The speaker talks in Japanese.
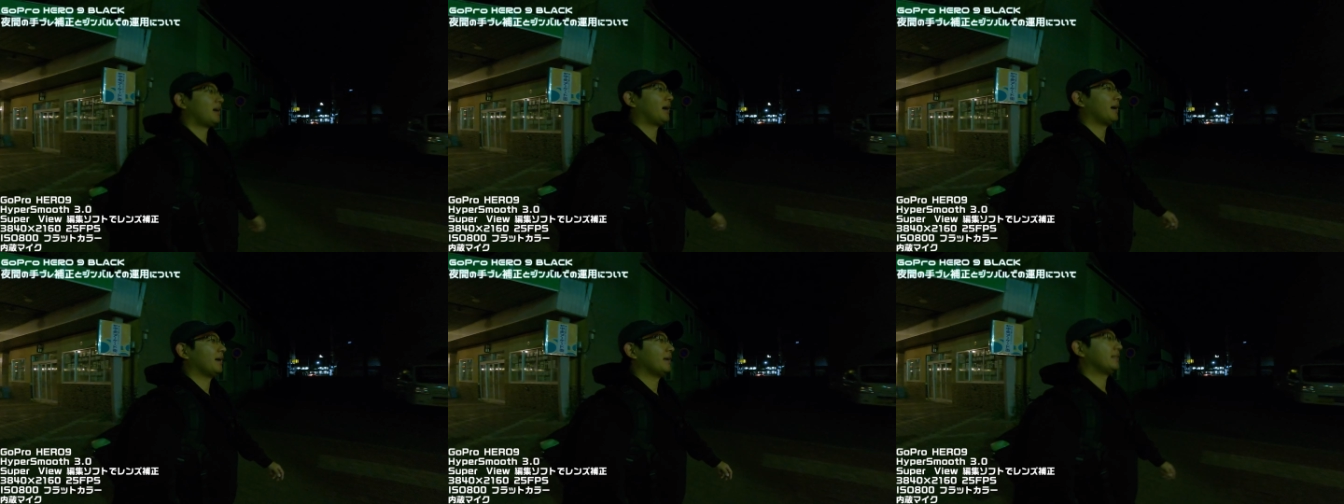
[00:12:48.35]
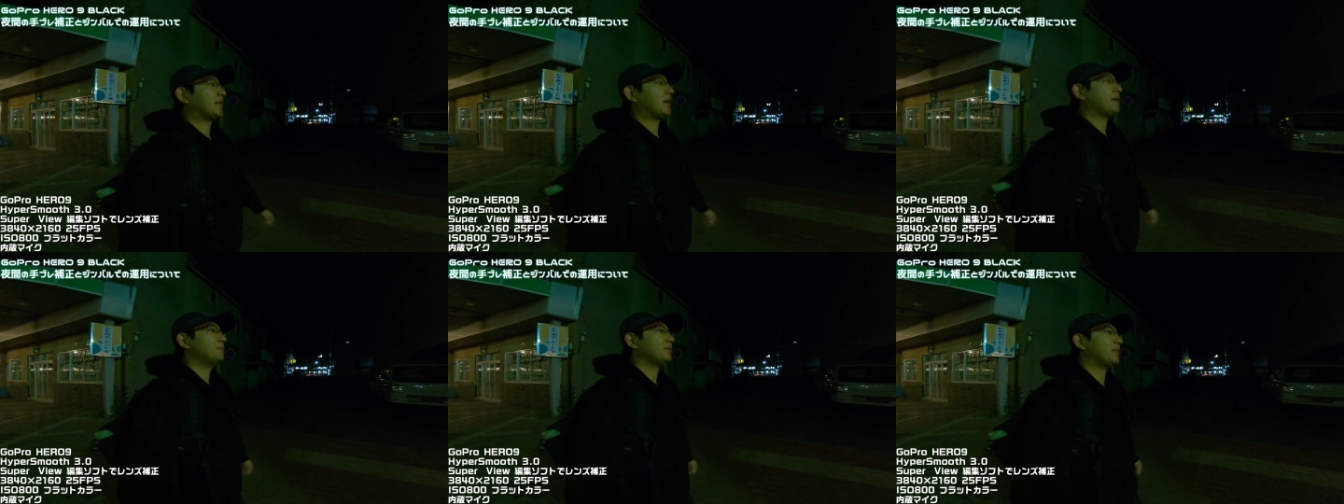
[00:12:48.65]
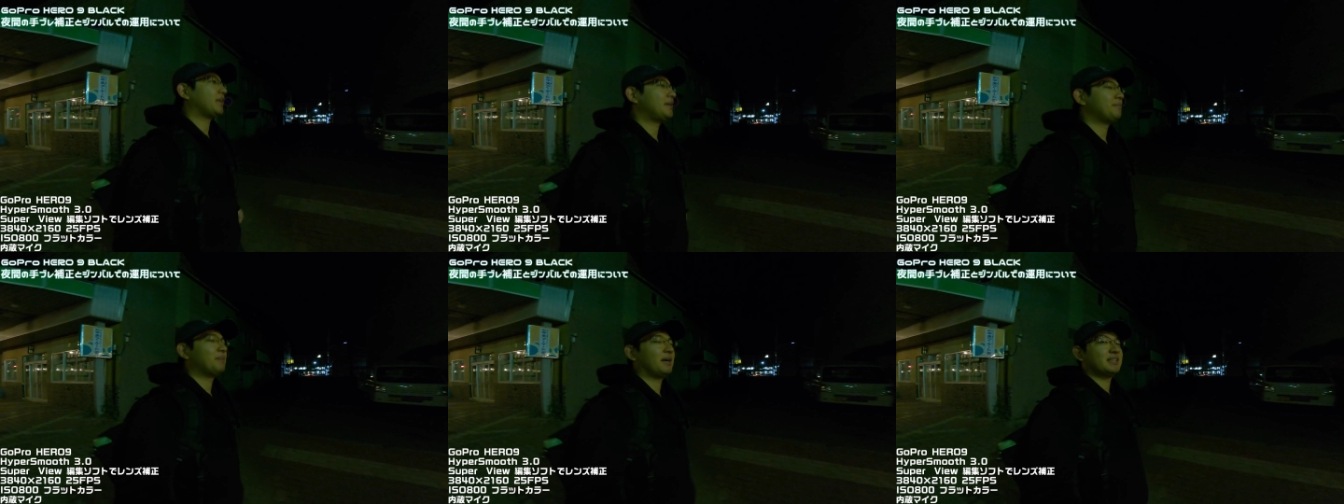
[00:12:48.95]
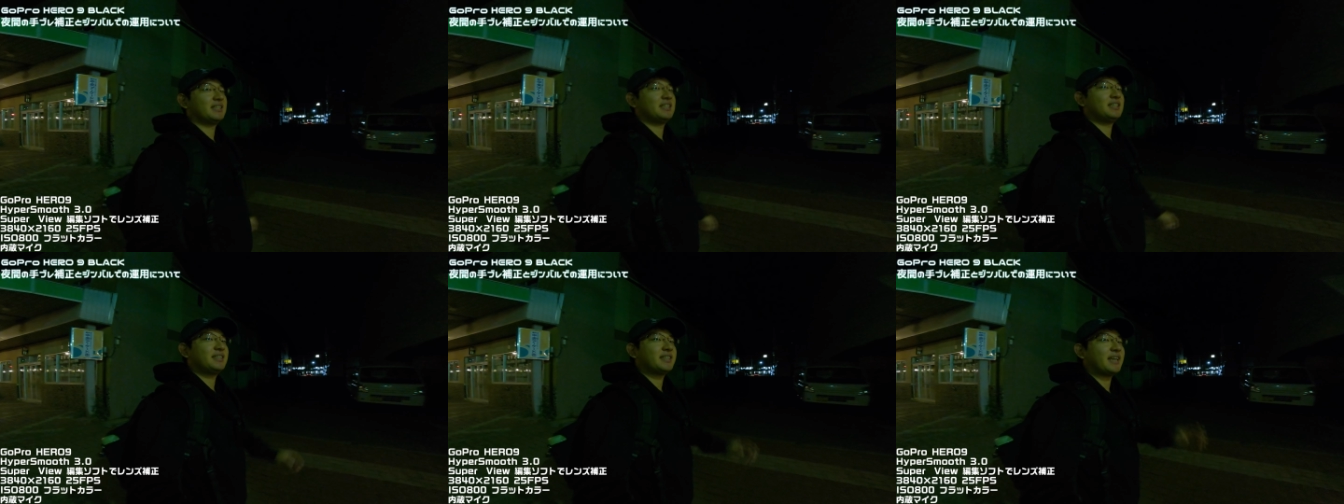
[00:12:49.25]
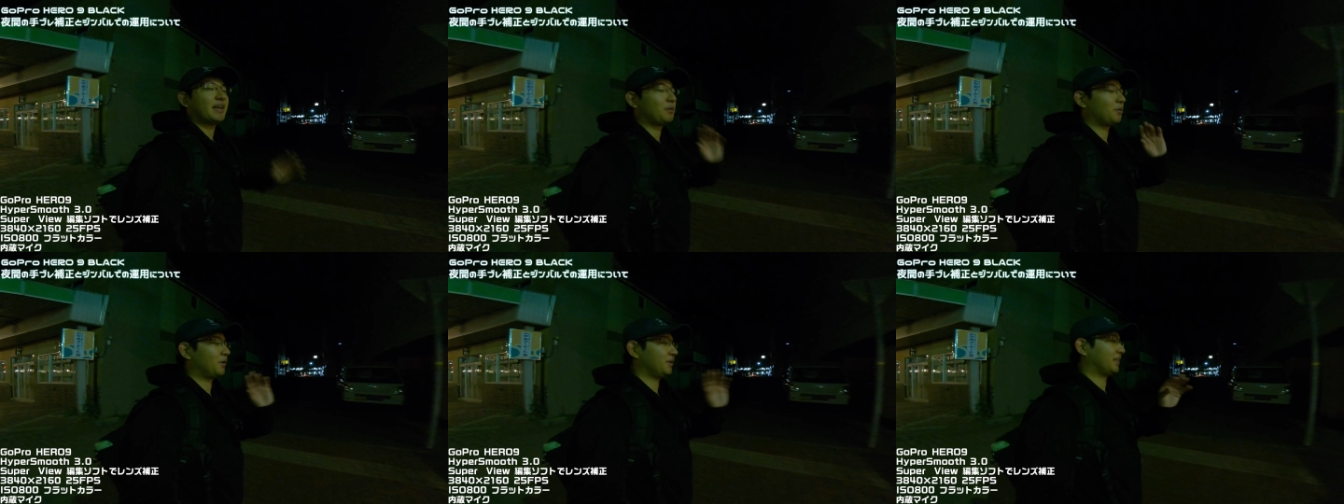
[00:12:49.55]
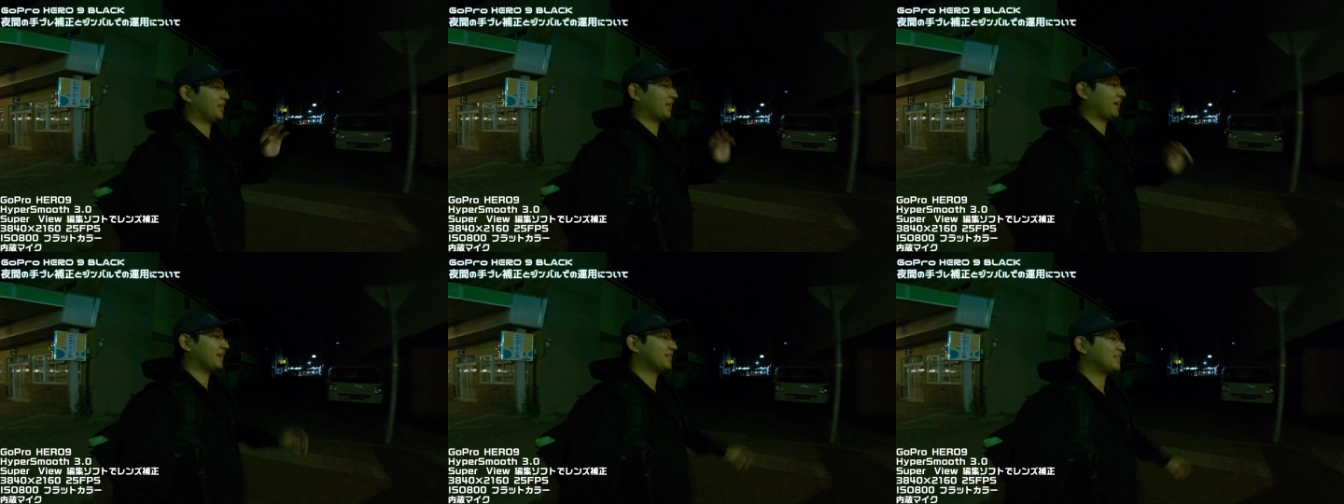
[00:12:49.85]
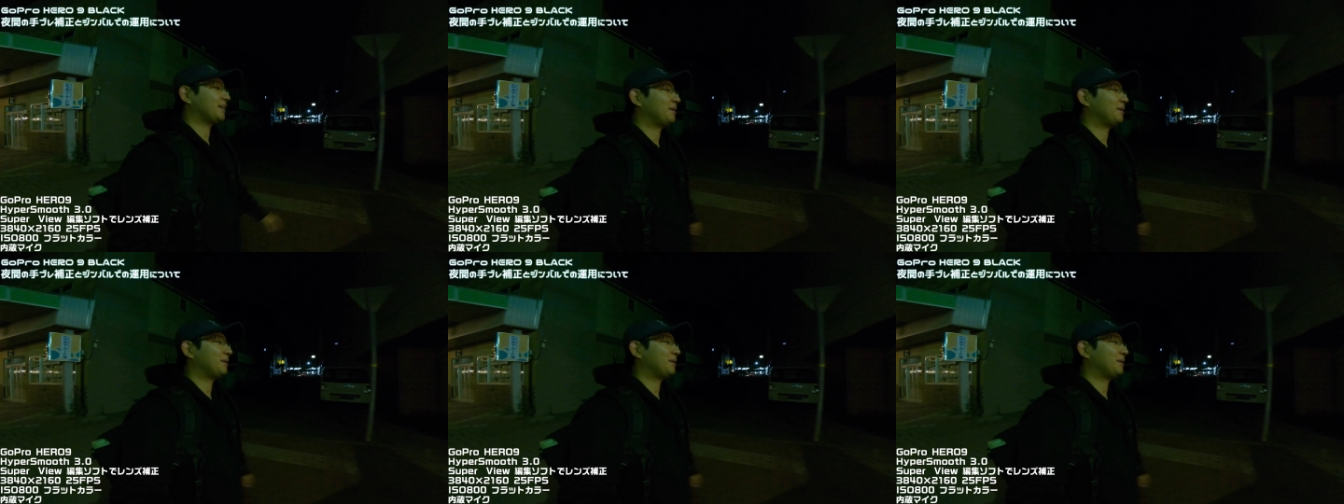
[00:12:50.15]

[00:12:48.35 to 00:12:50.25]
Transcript: はい、だいぶね、今、ちっちゃい声でね、